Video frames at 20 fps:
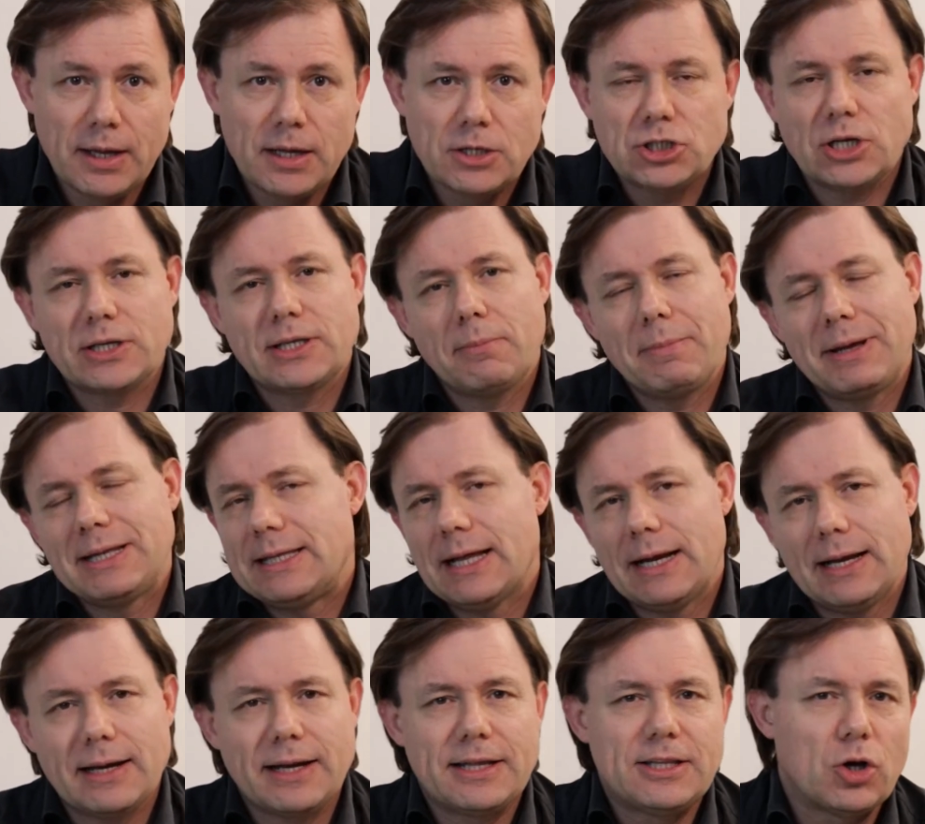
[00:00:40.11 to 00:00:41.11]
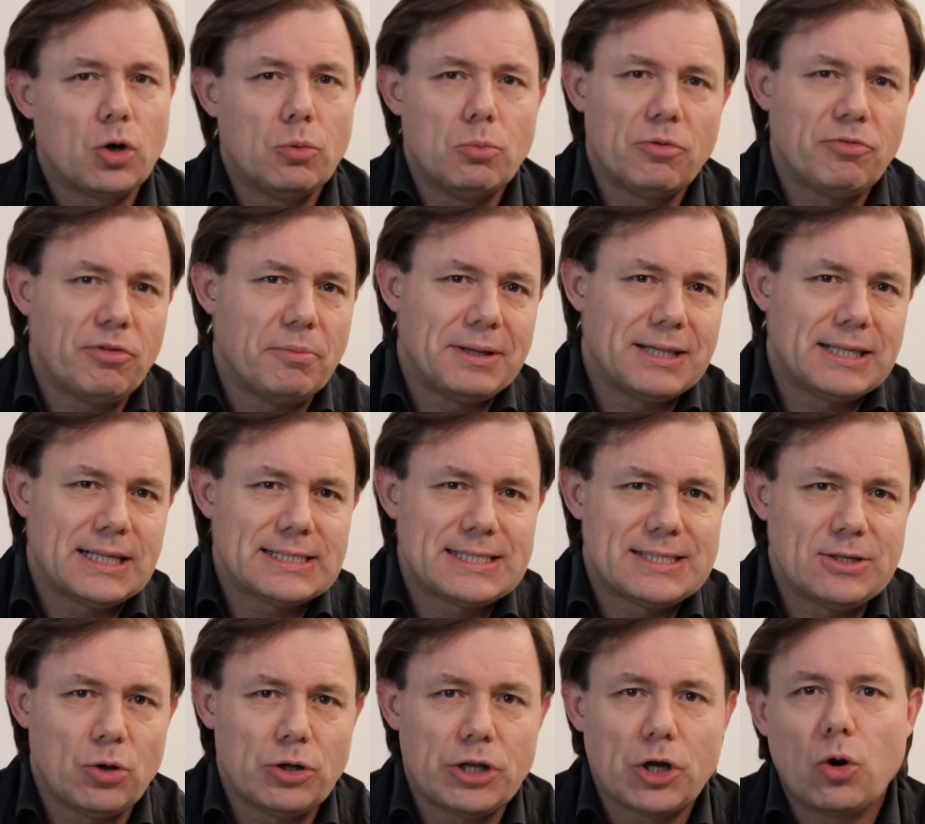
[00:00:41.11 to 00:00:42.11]
Certamente le reti con
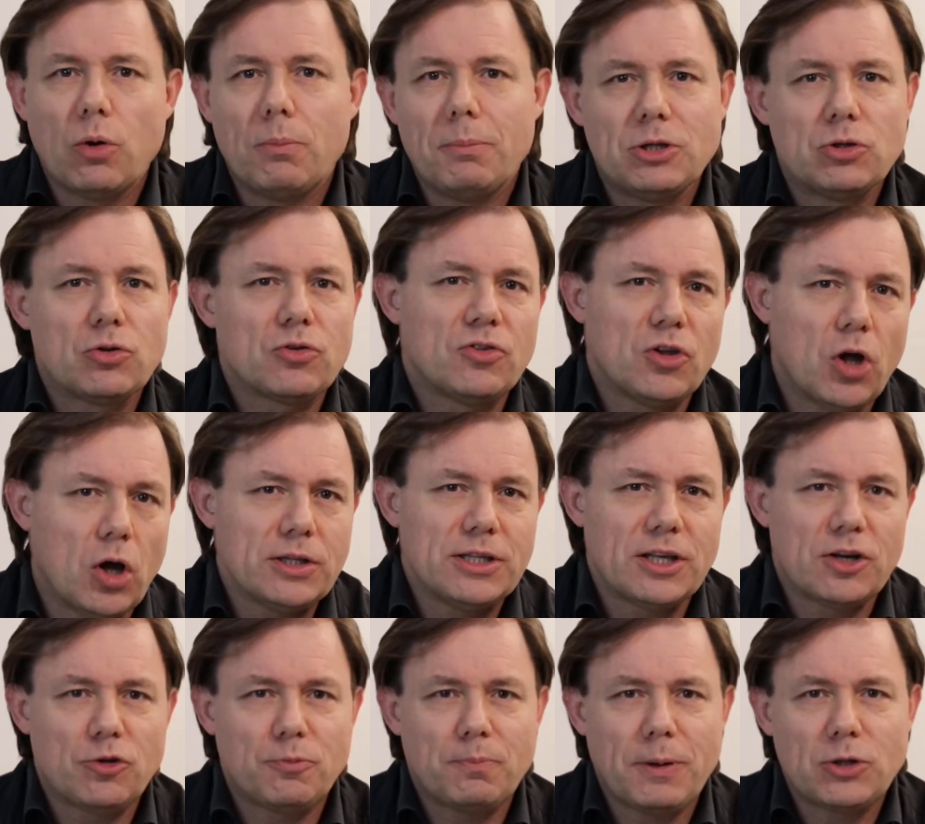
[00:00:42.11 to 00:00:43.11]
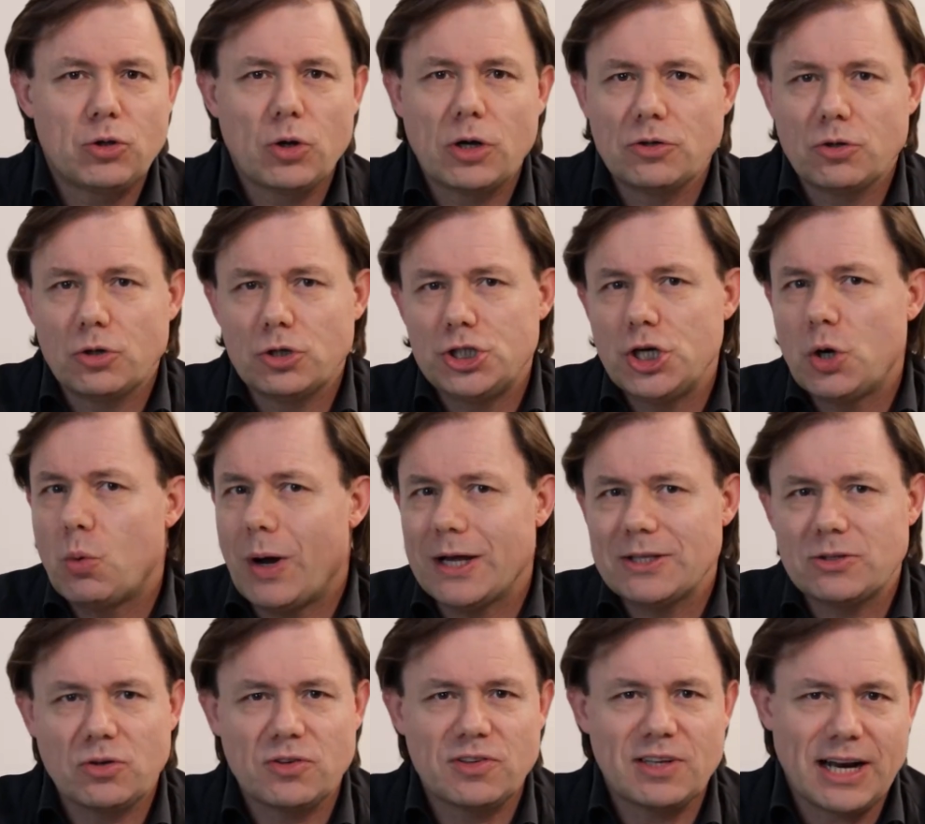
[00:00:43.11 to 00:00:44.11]
movimentazione con meno snodi rispetto ai canonici
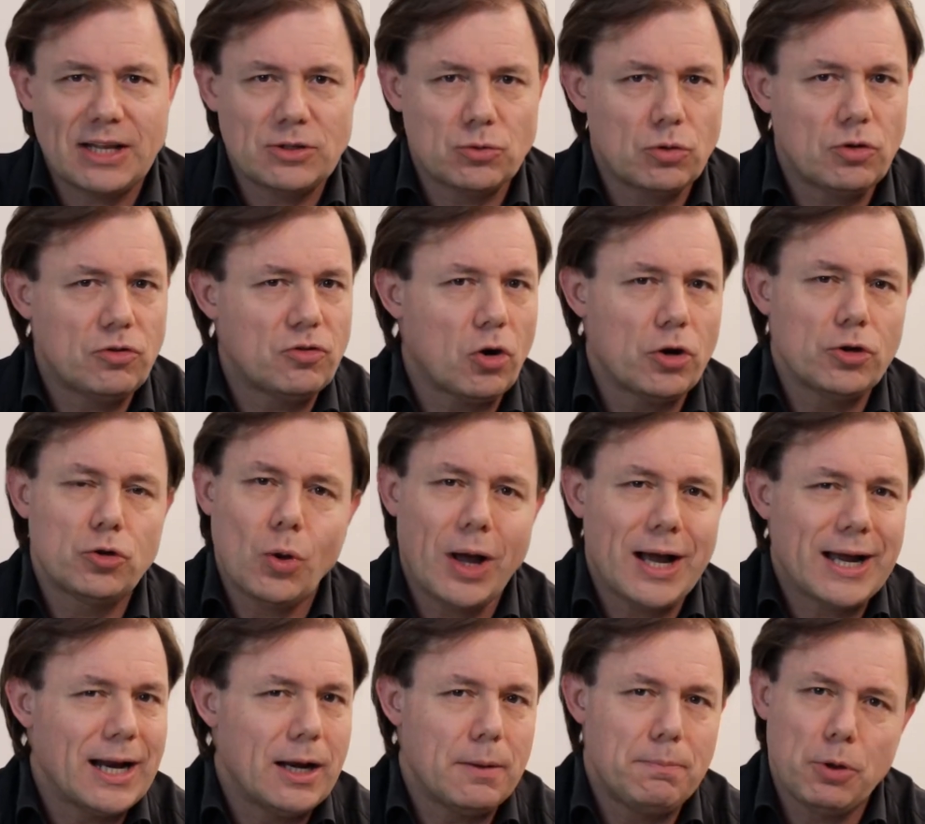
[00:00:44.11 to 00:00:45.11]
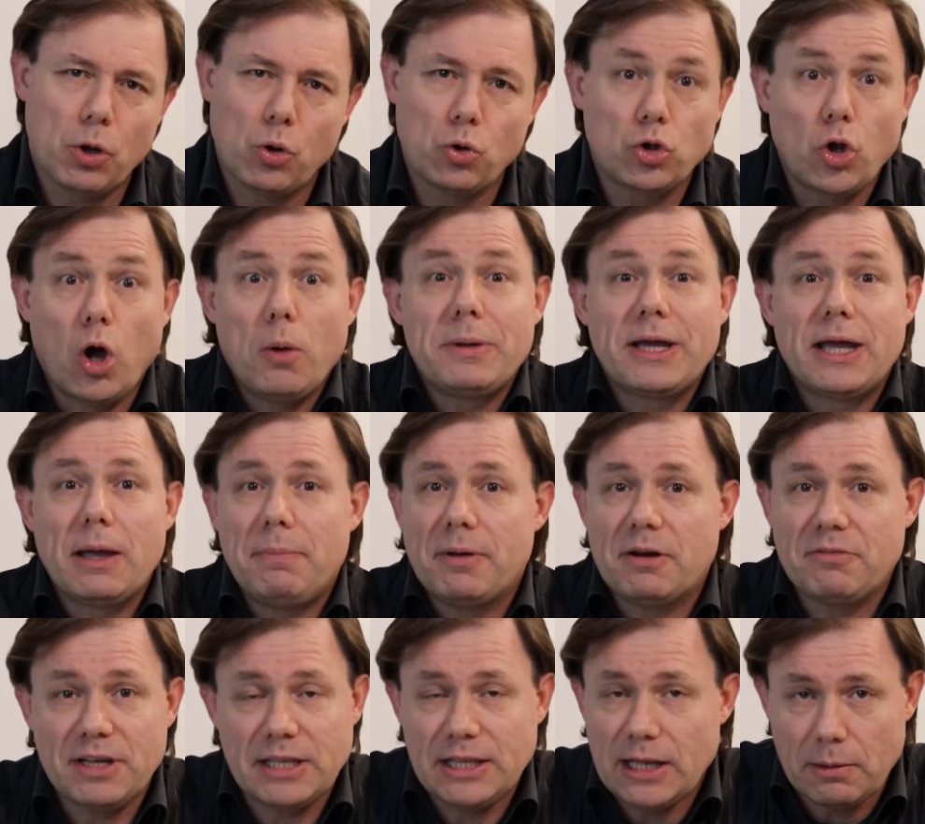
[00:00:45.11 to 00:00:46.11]
4 saranno di solito anche le più economiche
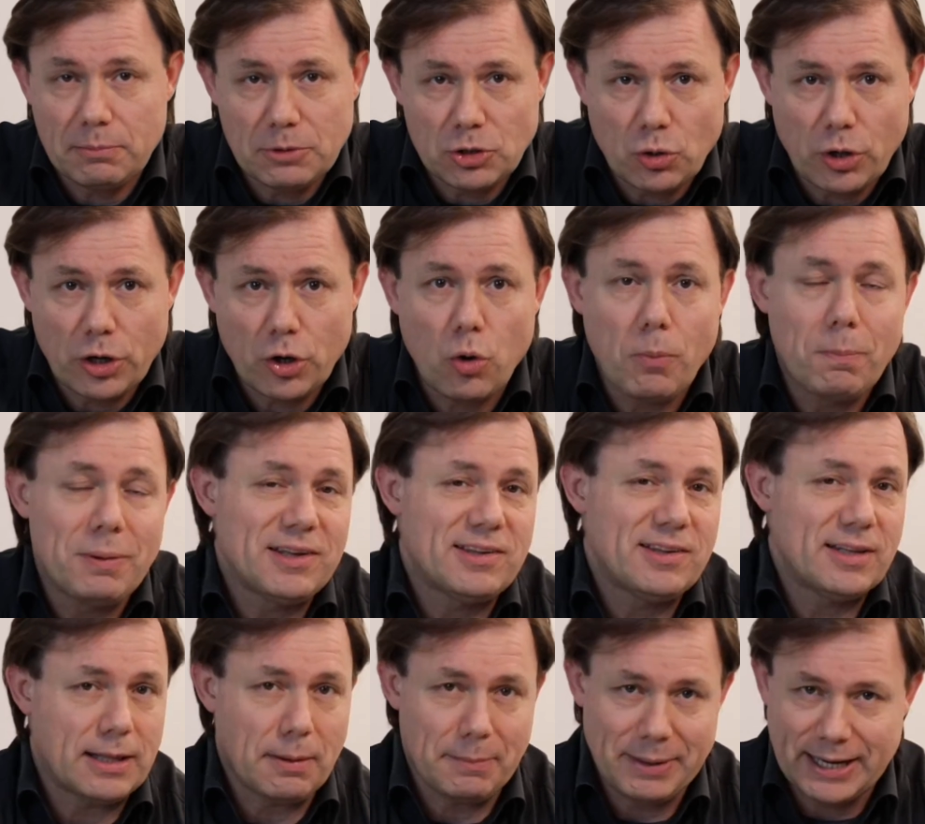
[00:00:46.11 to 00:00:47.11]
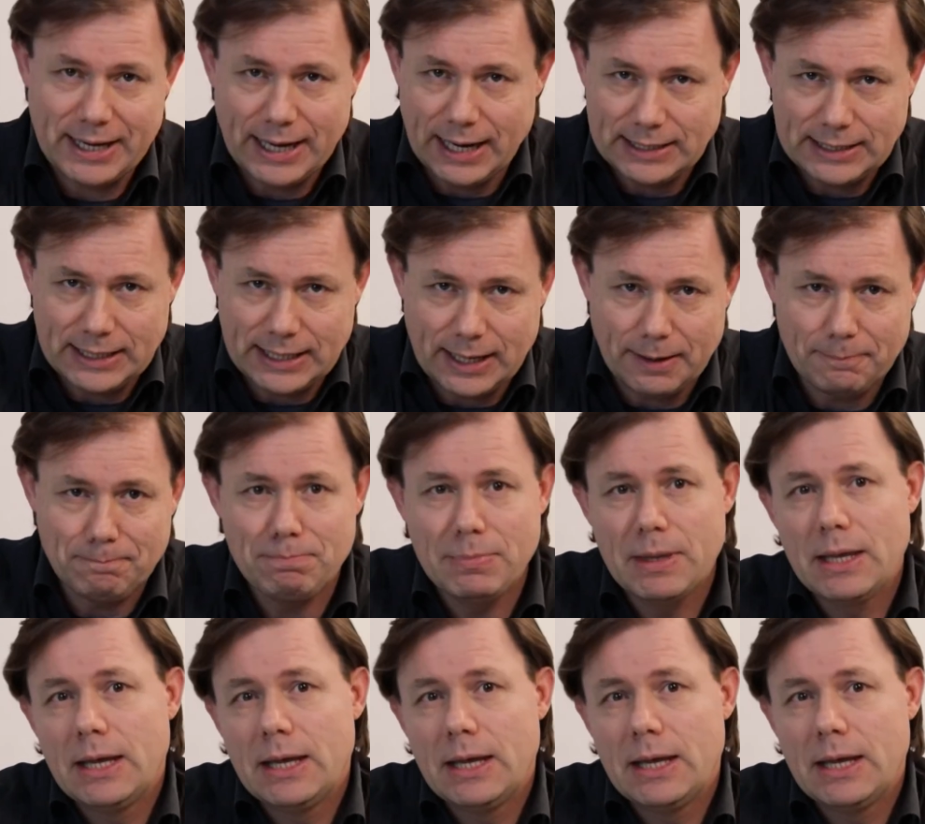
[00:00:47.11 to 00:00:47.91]
per via della minore complessità meccanica.